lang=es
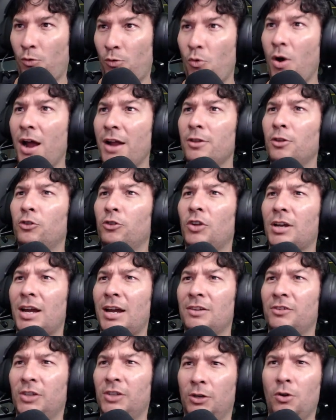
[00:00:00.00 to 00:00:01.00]
Cuando se
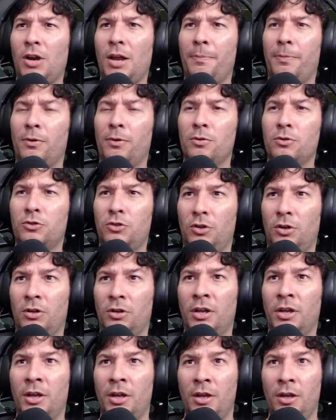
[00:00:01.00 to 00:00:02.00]
canceló la
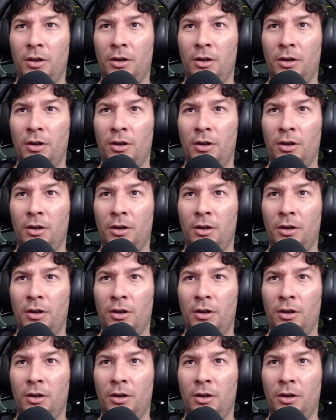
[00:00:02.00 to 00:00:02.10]
producción,